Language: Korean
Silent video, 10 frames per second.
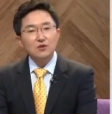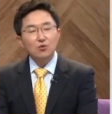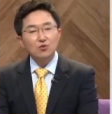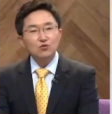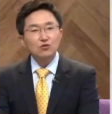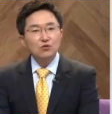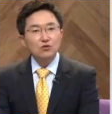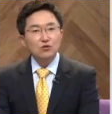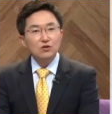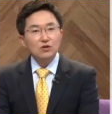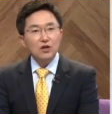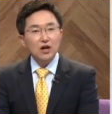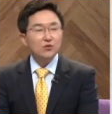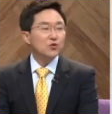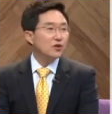오늘
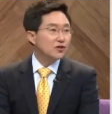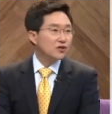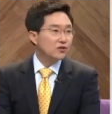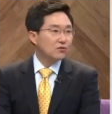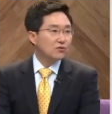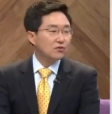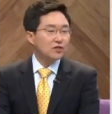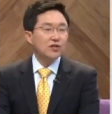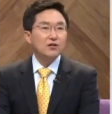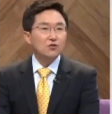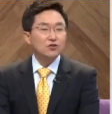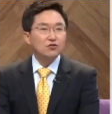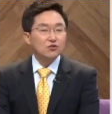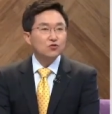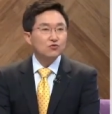학교 간다고 딸 어제
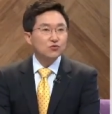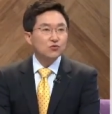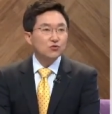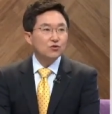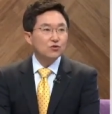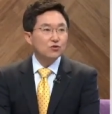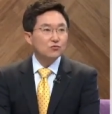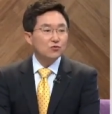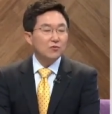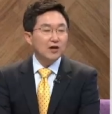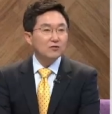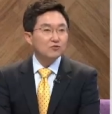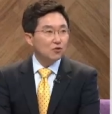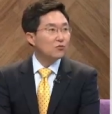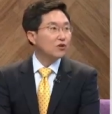저녁부터 뭐 마음
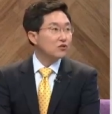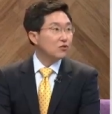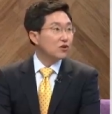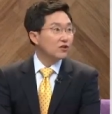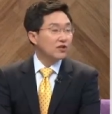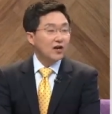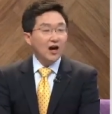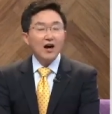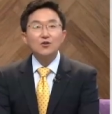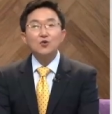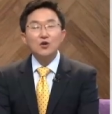정말 설레, 학교